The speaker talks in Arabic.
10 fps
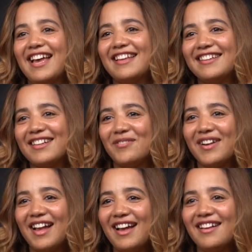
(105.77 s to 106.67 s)
هذيك
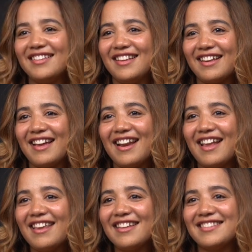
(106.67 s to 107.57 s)
الفرحه ديال
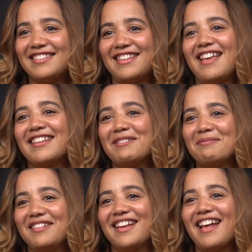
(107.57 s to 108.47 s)
القرايه نساتني بلي